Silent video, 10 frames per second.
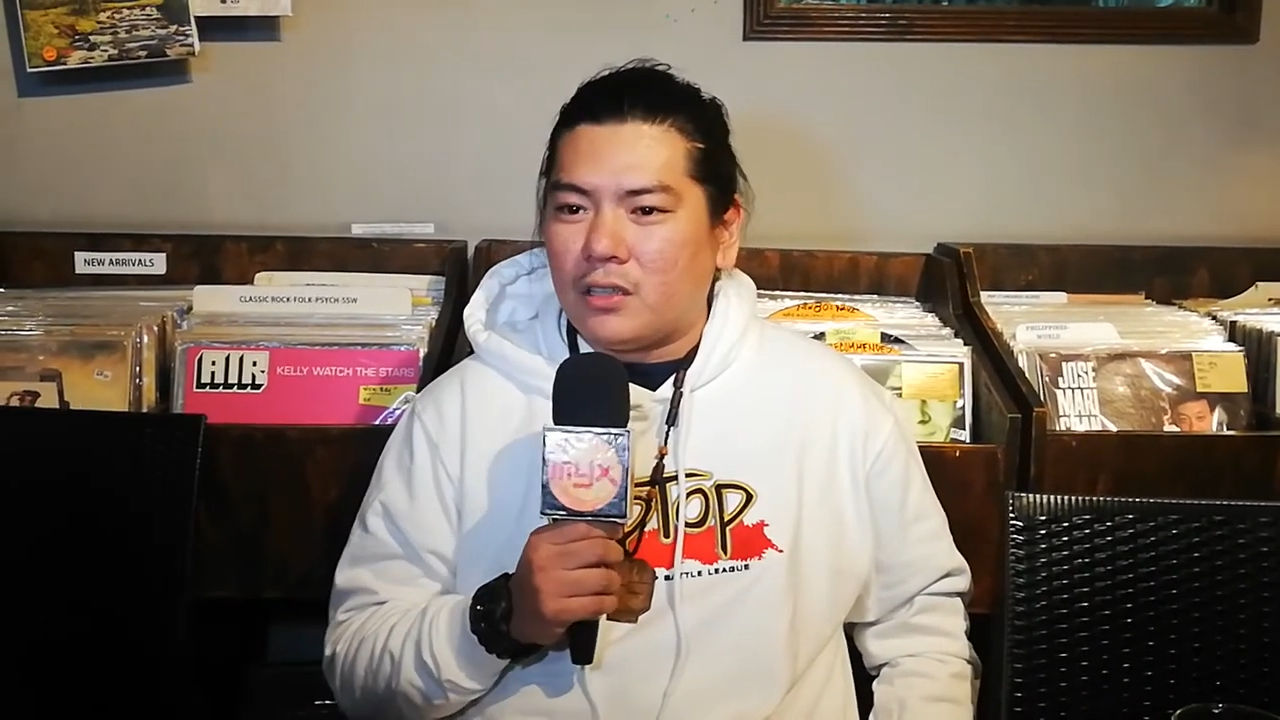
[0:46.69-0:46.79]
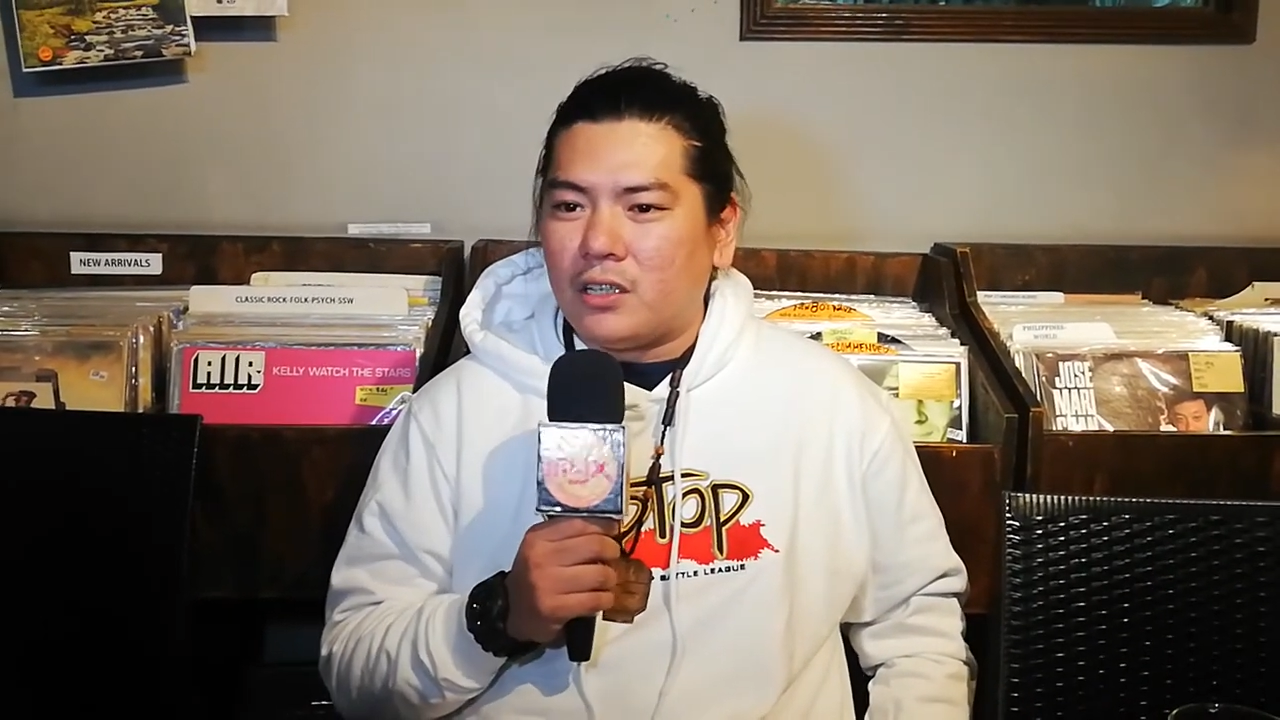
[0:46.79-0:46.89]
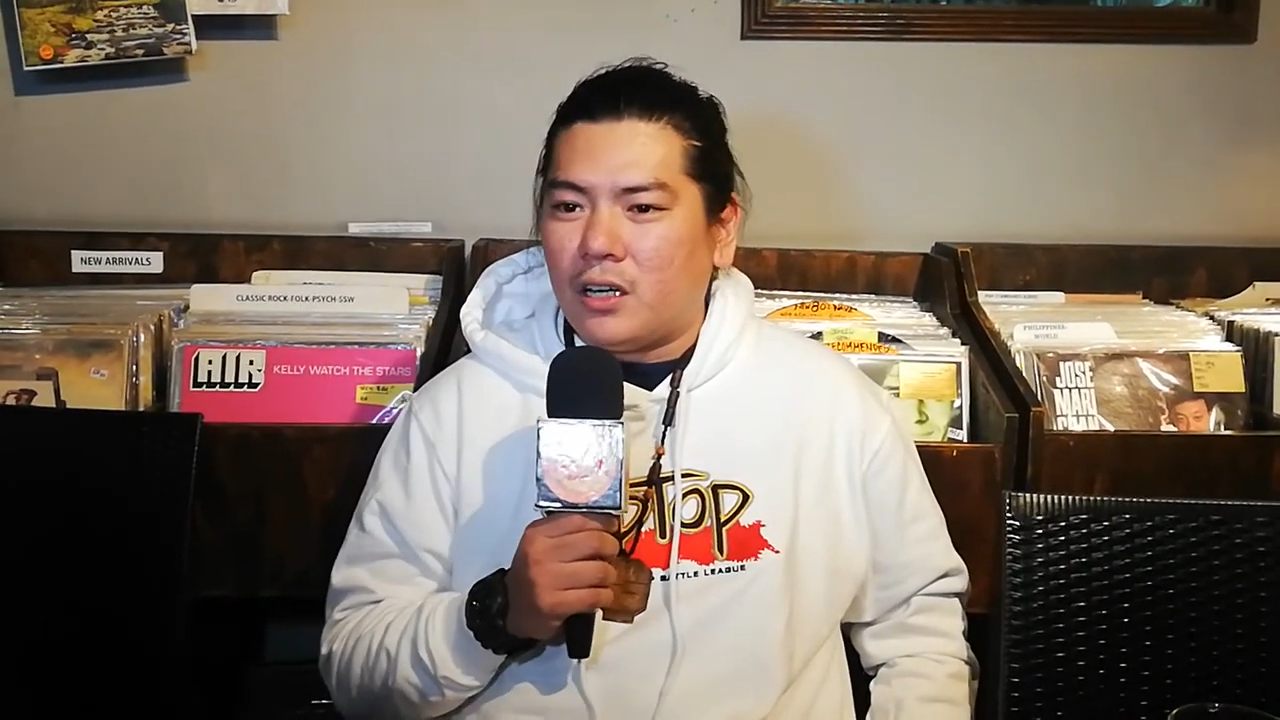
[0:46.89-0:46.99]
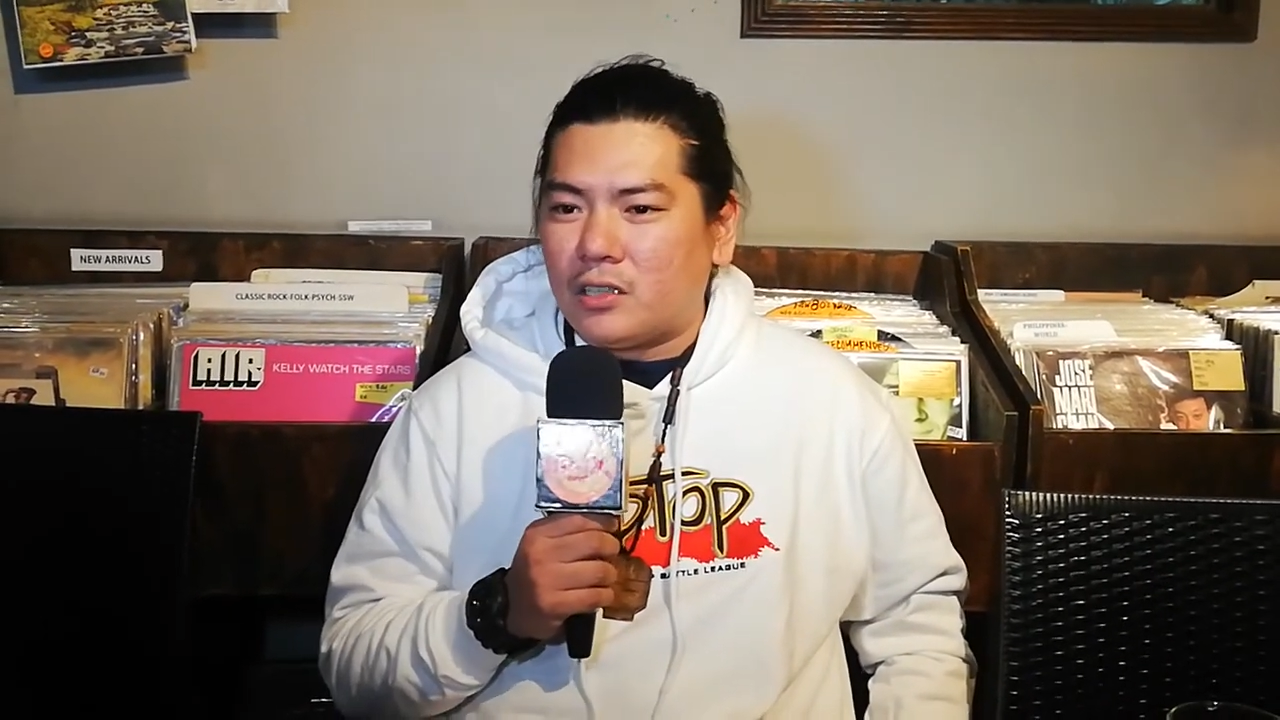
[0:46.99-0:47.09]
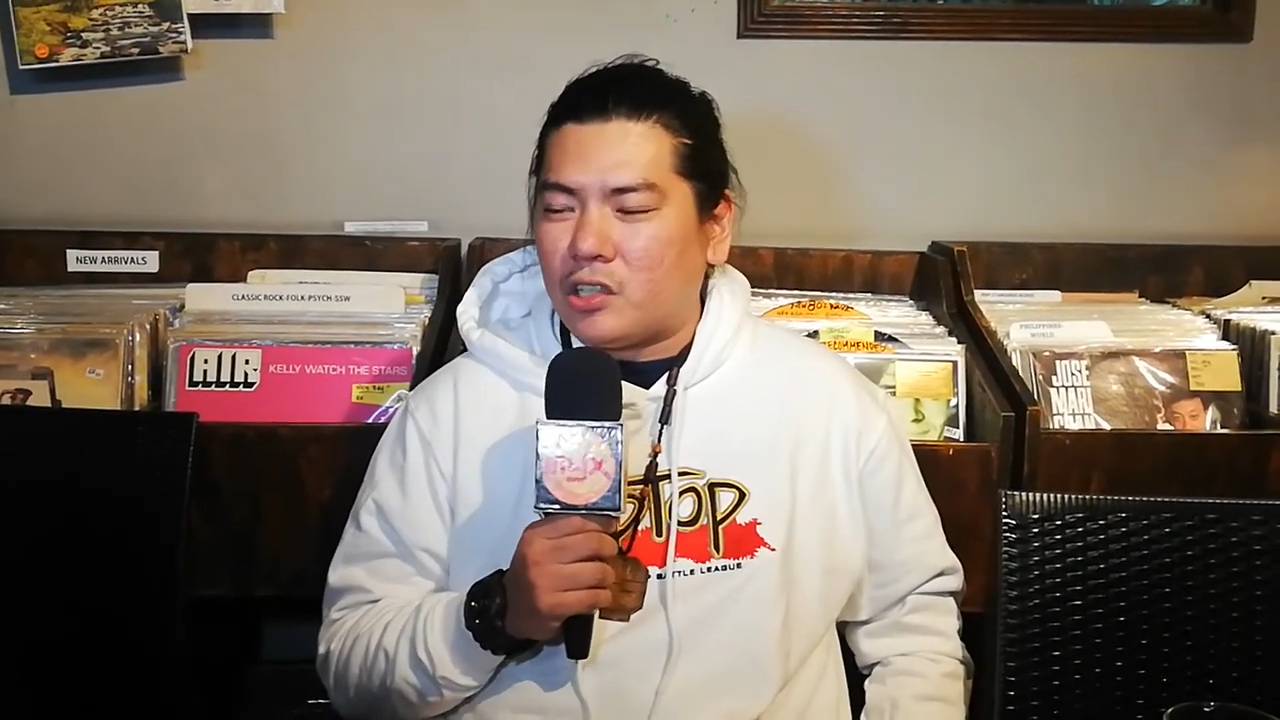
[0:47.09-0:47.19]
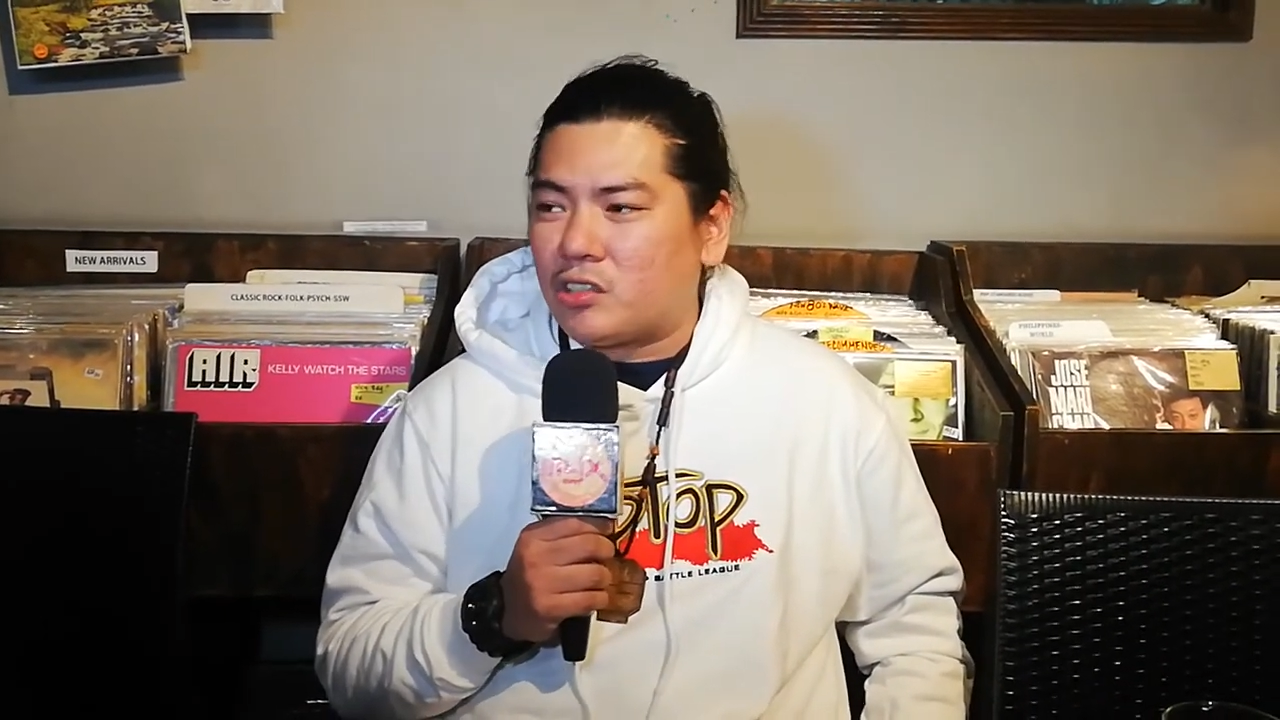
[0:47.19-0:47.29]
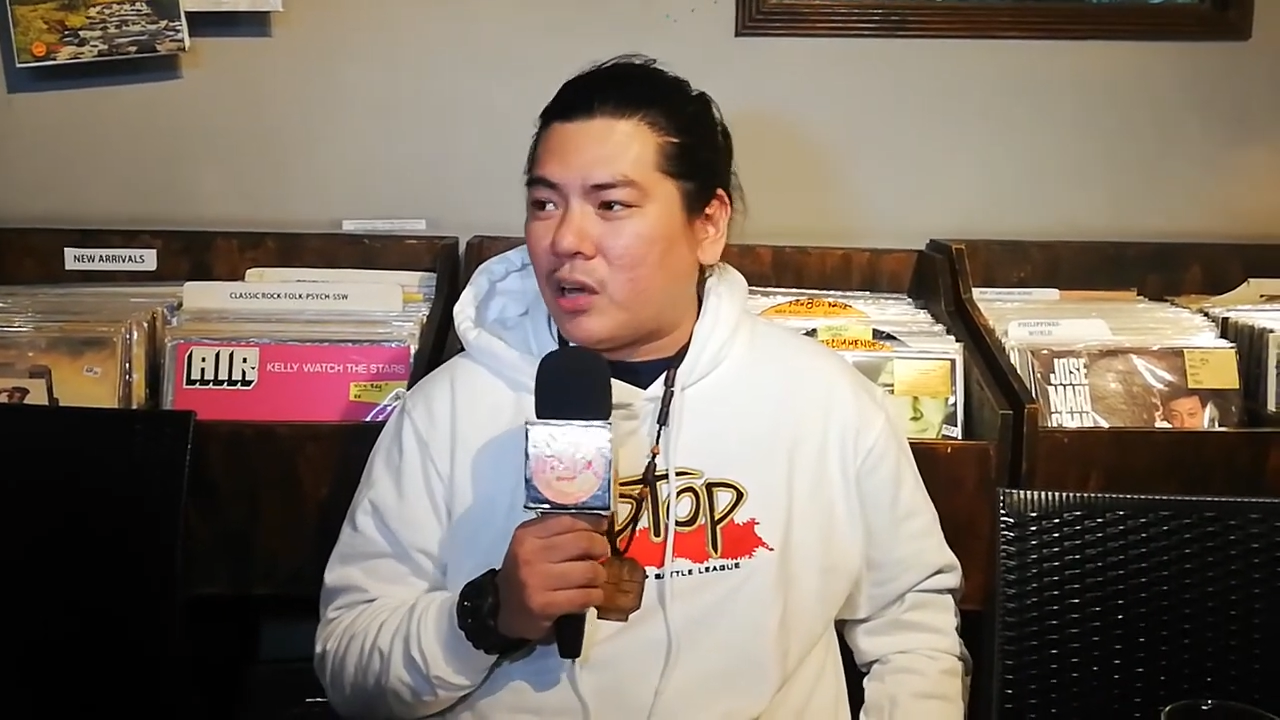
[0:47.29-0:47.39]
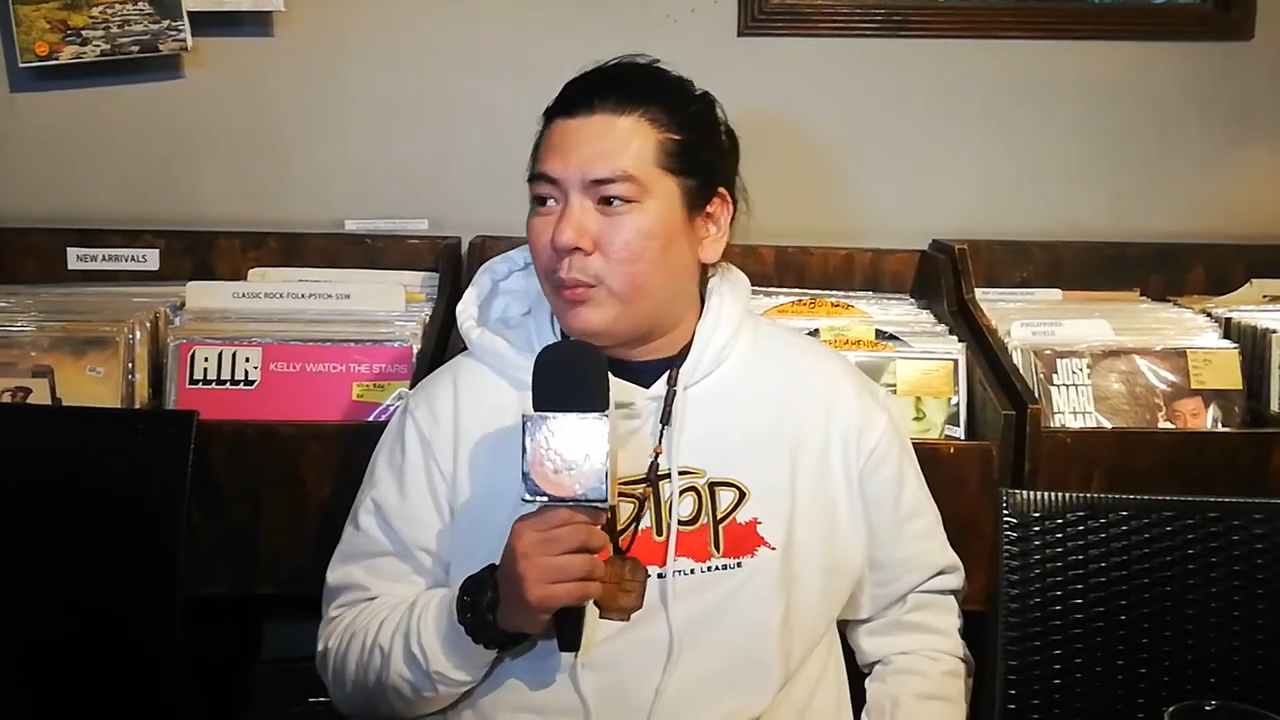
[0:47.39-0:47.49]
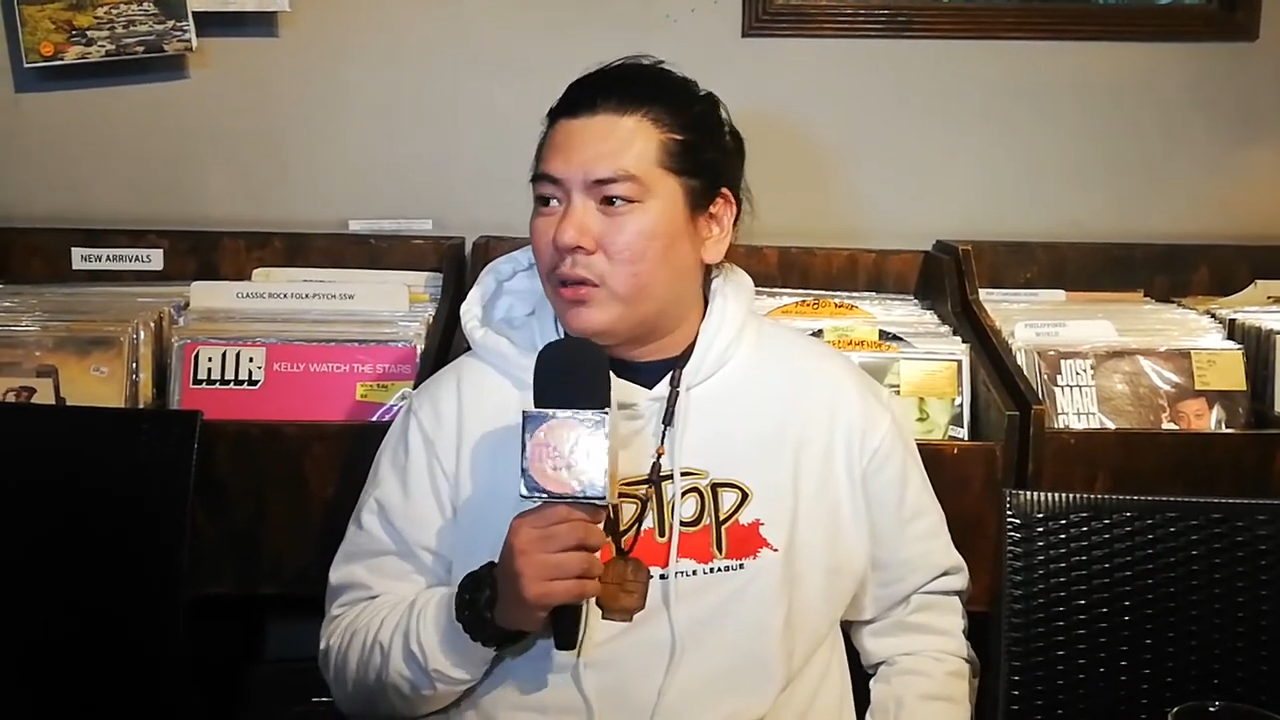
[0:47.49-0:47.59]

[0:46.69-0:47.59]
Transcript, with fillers: di na sinasabi